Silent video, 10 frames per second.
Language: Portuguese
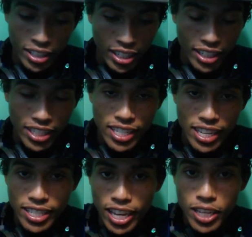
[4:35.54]
Entre
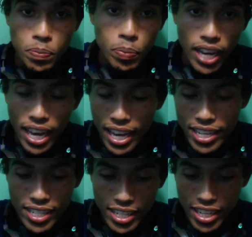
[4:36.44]
16
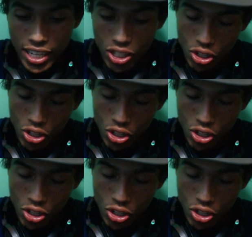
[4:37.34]
players,